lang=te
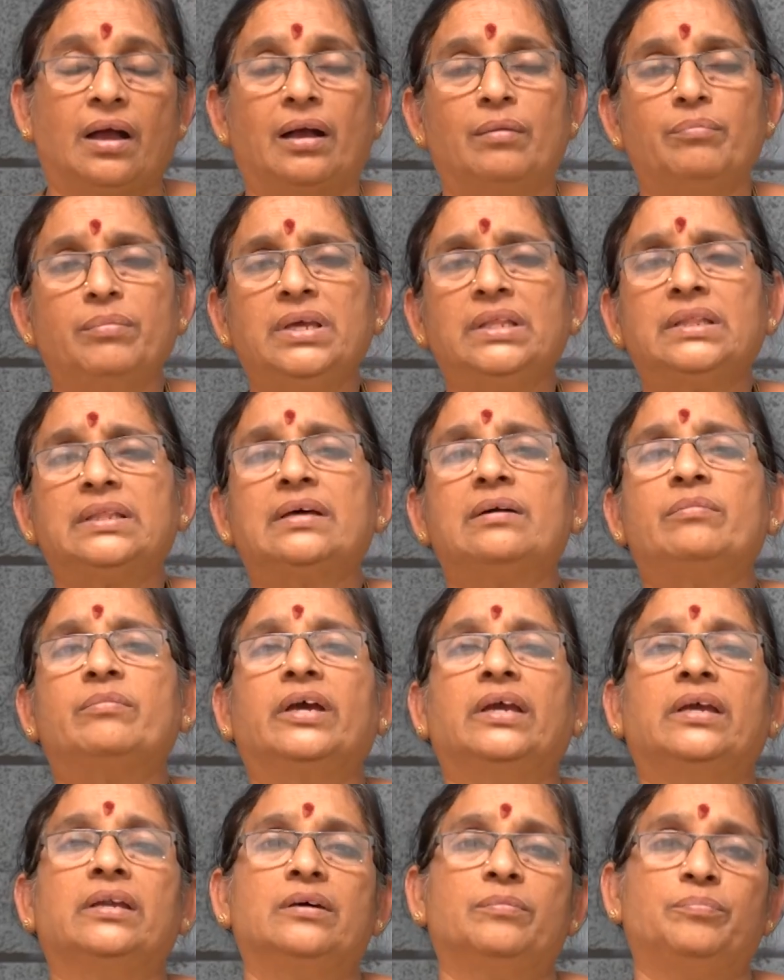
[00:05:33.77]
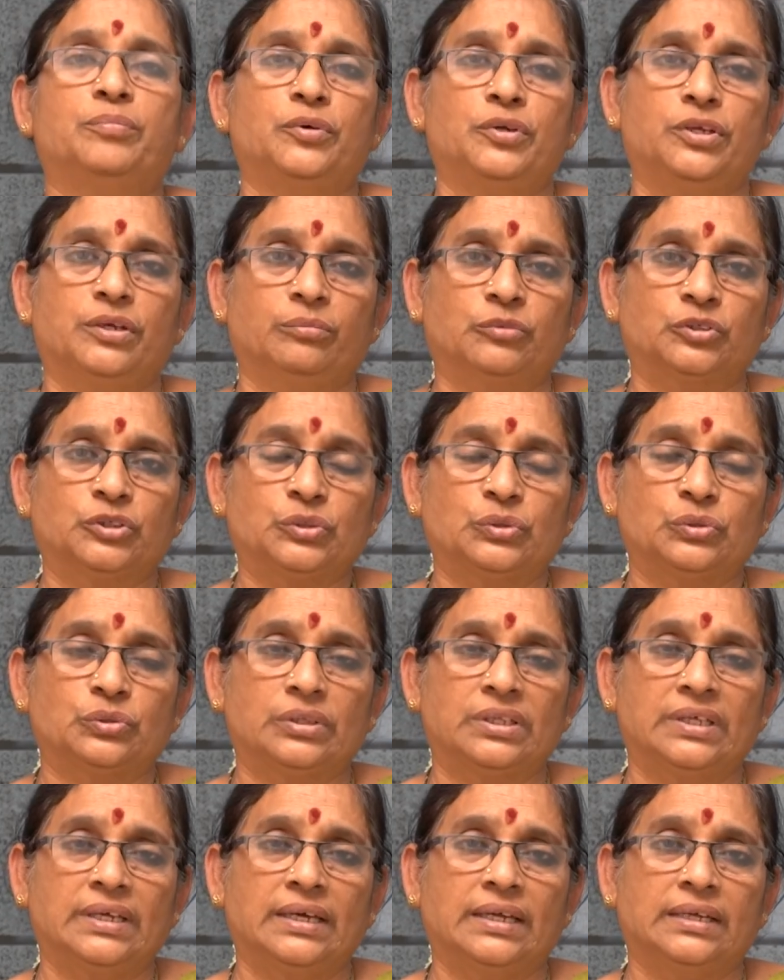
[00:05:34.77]
అమితమైన పుణ్యం
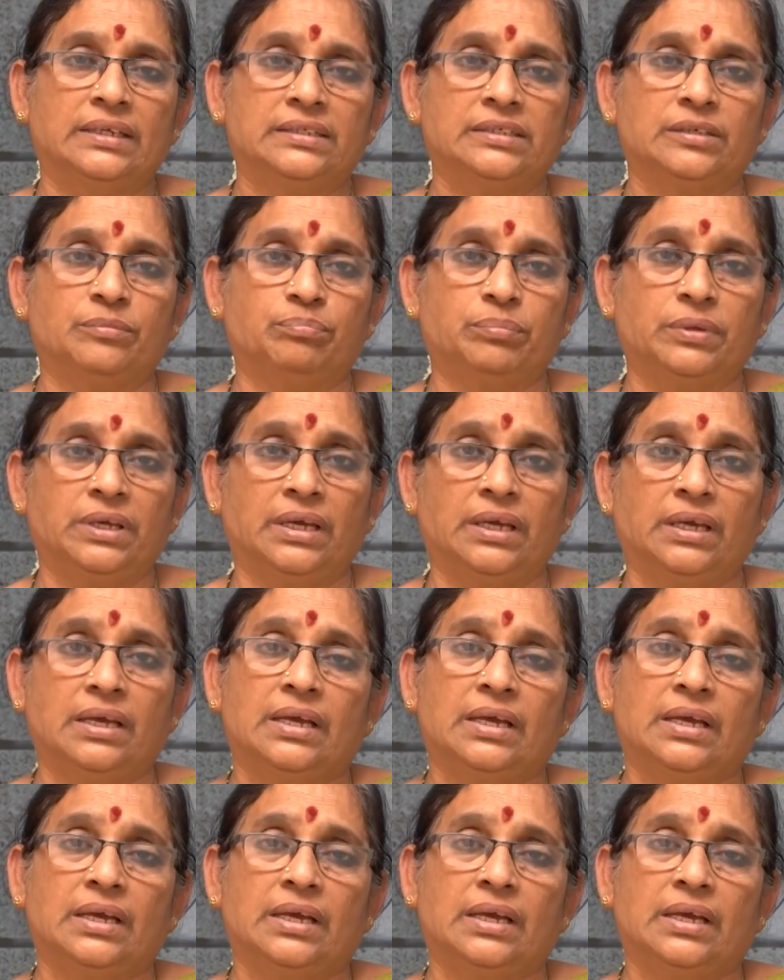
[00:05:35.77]
వస్తుంది అని చెప్పి